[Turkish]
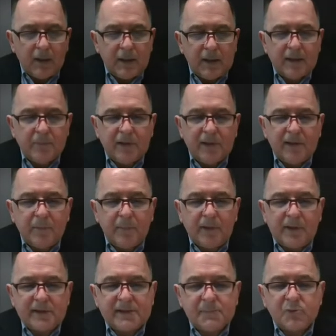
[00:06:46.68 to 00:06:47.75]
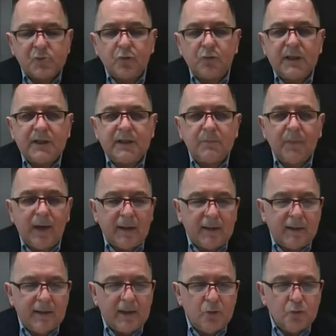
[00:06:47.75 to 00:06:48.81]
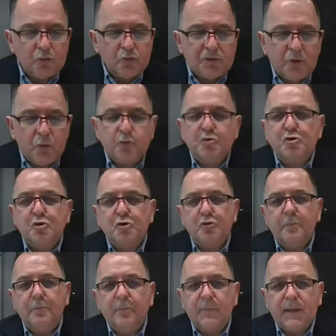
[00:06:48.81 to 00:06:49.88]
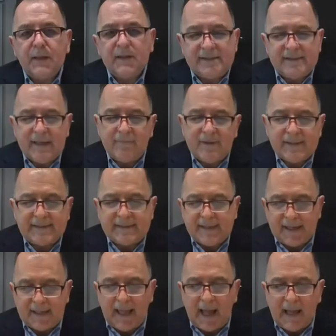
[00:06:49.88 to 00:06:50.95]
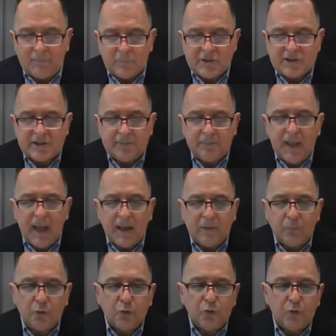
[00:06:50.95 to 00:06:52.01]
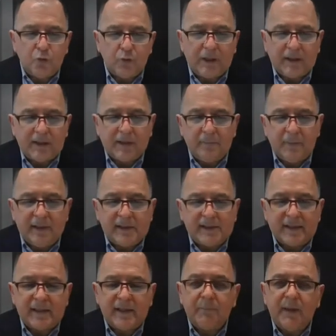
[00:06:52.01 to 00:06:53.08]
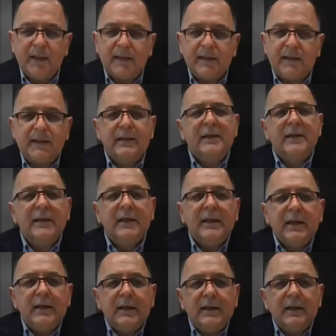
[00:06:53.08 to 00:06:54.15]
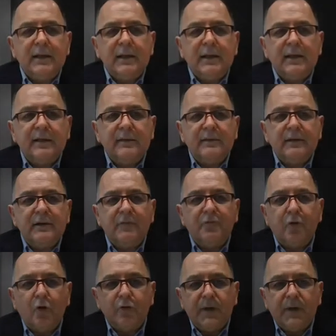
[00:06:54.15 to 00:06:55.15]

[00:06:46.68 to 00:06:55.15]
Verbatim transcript: E, 2020 Kasım sonu itibariyle %3 seviyesine gelmiş. Yani bugün ülkede bireysel emeklilik e, yatırım